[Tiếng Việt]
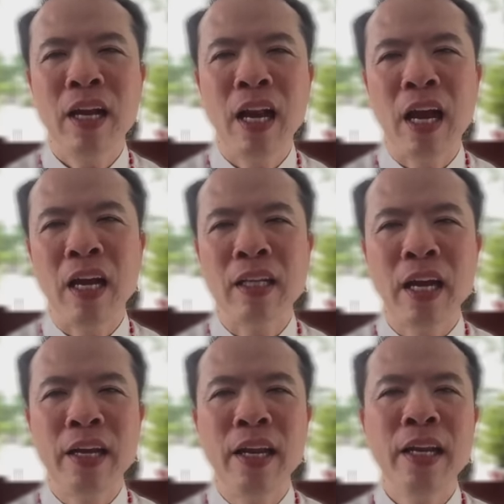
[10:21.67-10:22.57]
đó
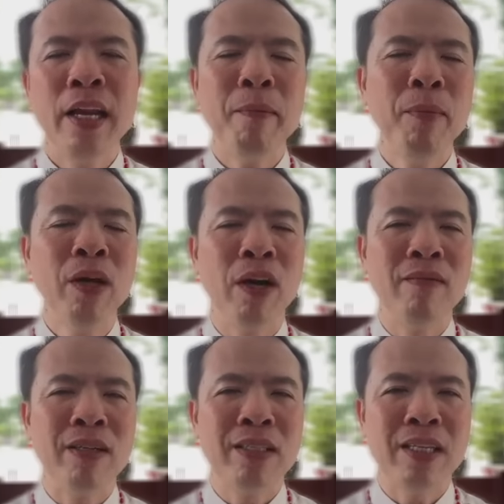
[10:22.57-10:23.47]
là thầy đến ném
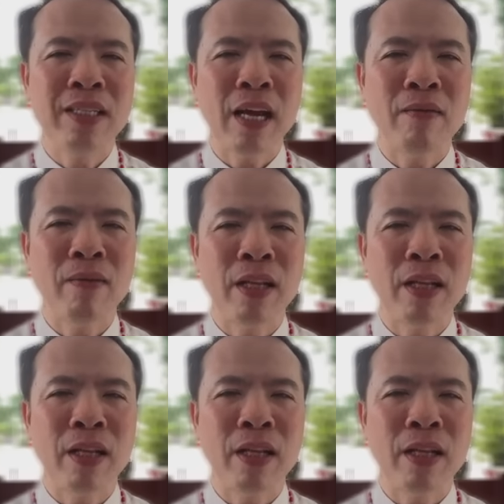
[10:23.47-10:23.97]
lửa và trần gian